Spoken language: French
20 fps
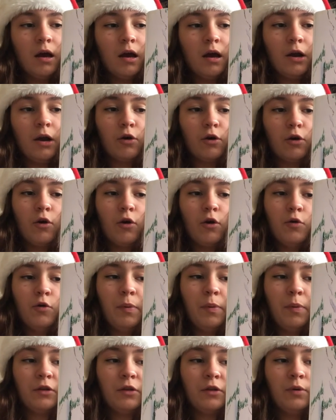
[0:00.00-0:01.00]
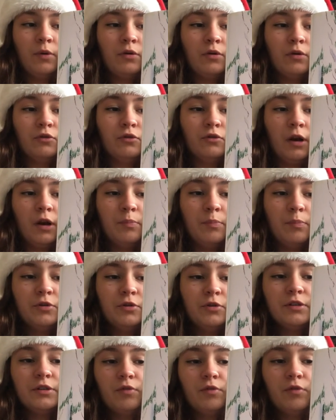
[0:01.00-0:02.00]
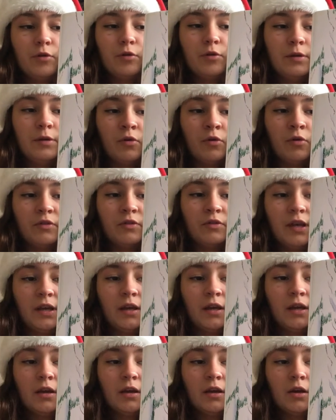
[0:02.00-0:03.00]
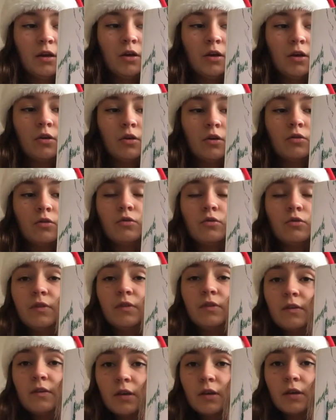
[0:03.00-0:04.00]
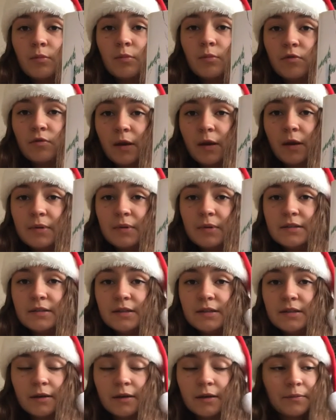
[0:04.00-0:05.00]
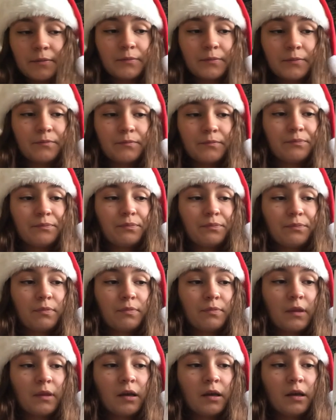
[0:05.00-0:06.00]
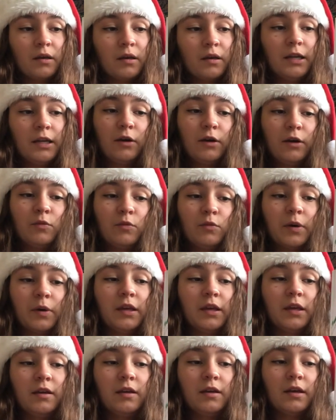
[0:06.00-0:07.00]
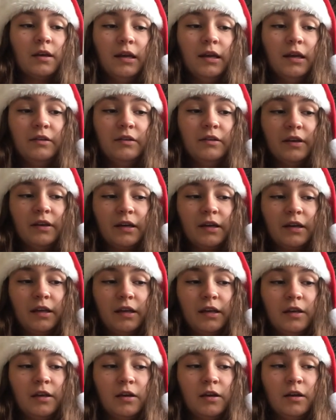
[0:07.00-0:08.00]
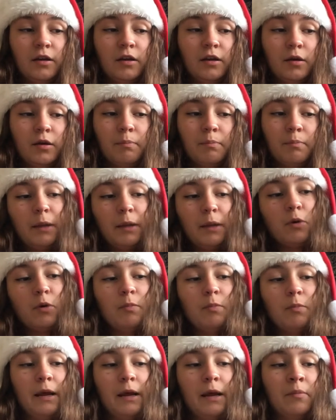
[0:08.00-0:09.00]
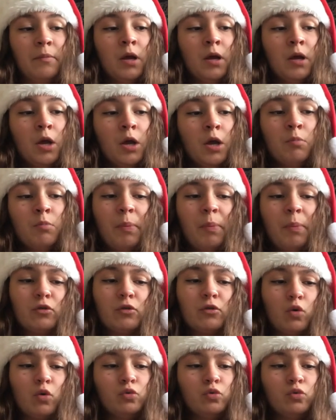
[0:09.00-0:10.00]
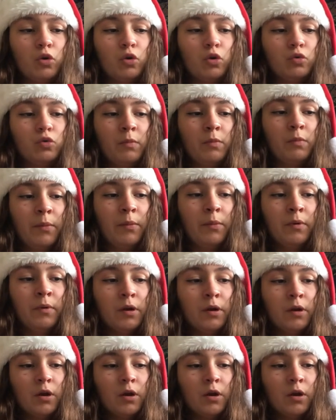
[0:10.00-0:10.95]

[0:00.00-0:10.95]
Alors quand le Père Noël entend la petite voix lui demander Tu sais ce qui me ferait plaisir Il a compris et il s'écrie Pas de problème, mais pas trop longtemps tout de même.